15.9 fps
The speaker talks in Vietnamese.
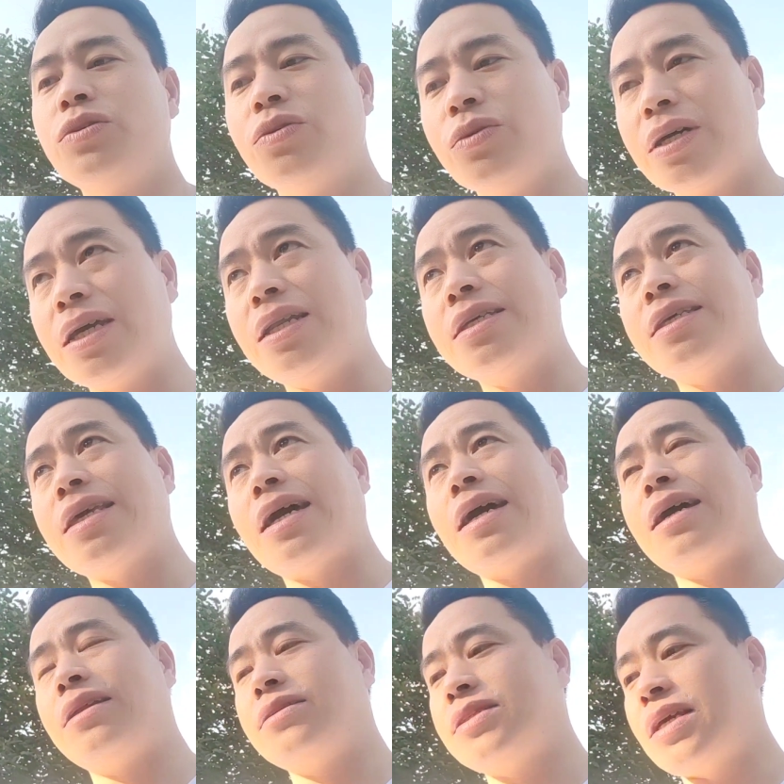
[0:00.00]
nông cái lý chẳng
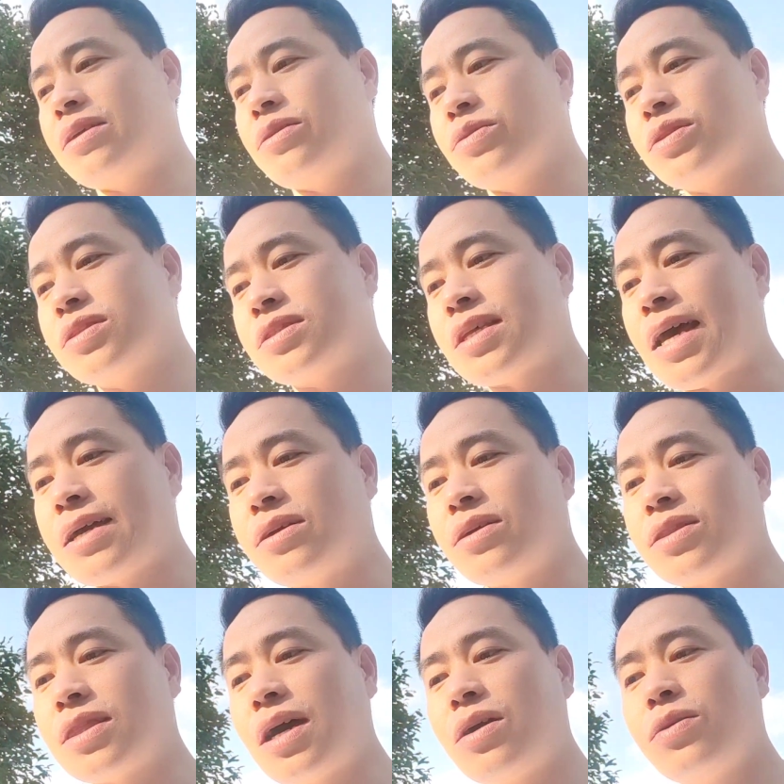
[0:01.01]
nó chỉ dùng sai
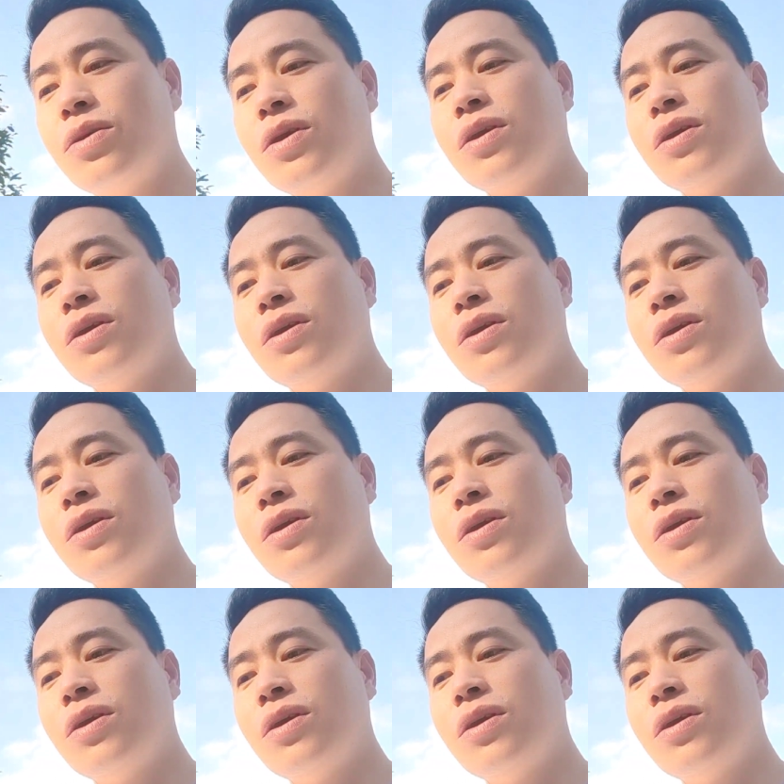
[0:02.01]
cọt tao